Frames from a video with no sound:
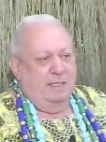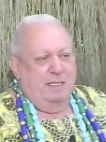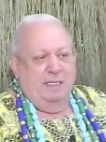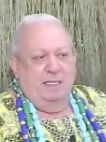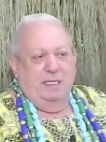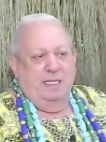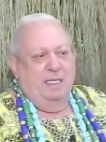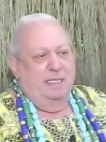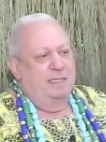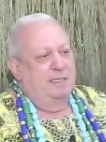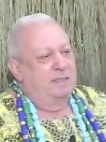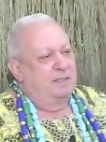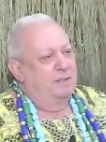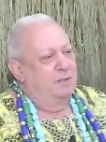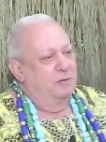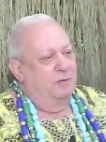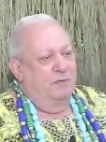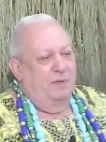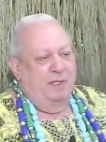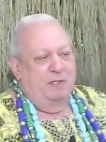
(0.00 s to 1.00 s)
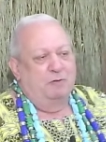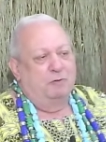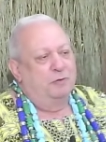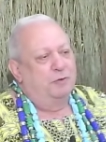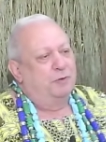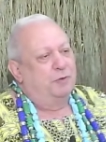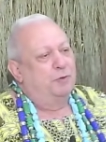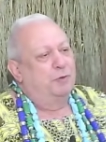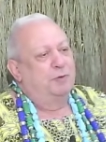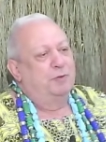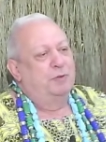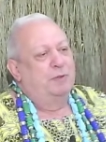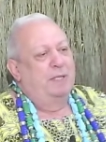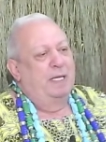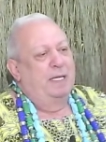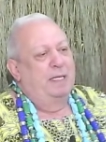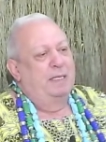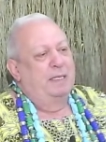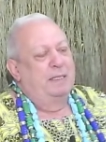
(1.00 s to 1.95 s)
que eles não vêm com tudo, né?